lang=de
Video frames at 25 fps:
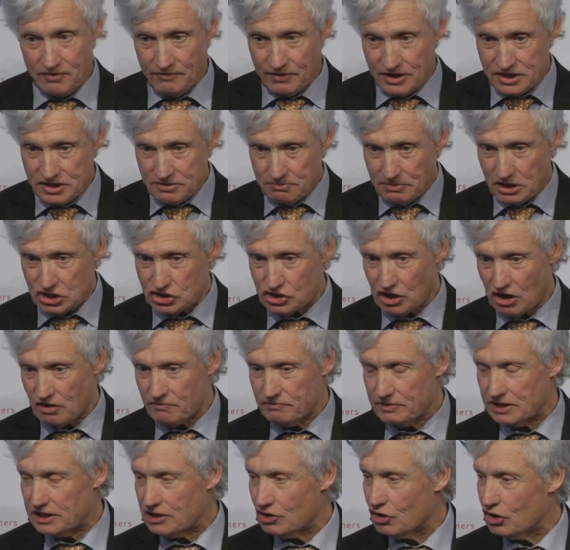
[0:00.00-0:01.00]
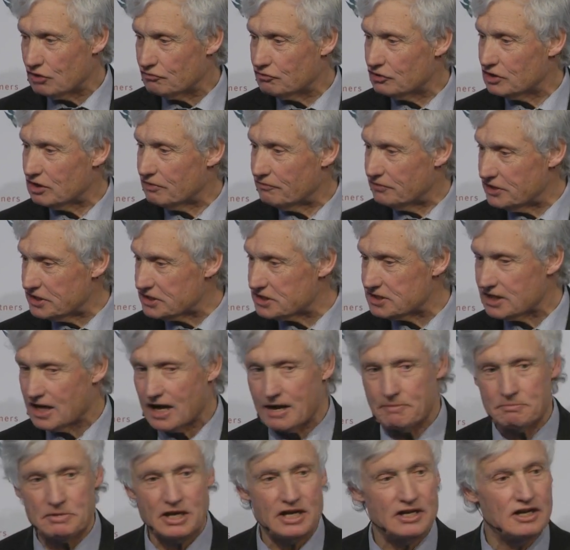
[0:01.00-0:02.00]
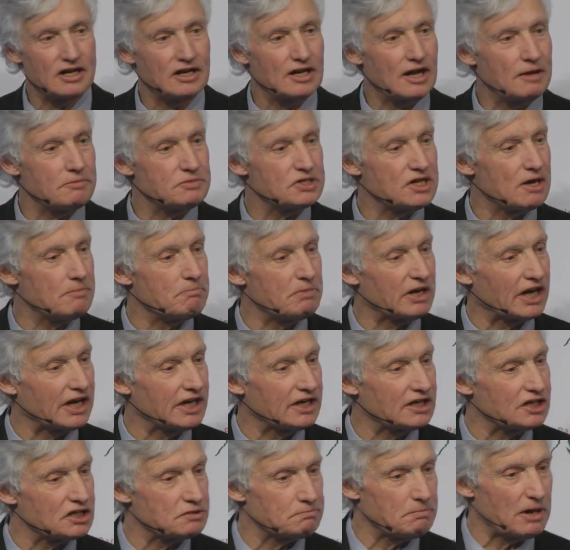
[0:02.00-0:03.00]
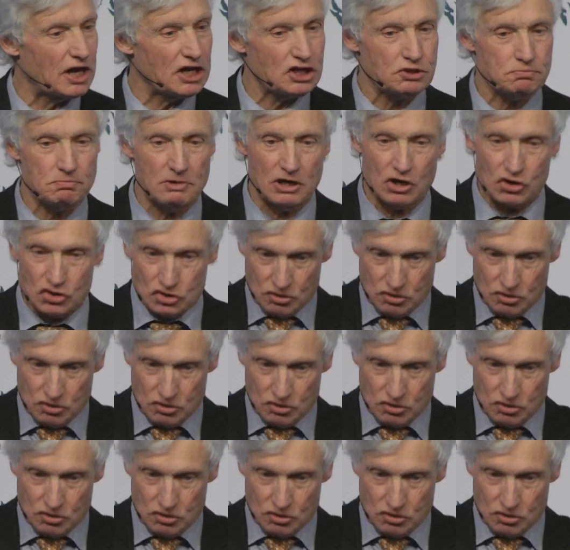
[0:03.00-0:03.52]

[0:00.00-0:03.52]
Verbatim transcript: Wenn Sie mal schauen, wie die Leute von der Wiesen heimgehen, dann haben Sie ein beredtes Beispiel.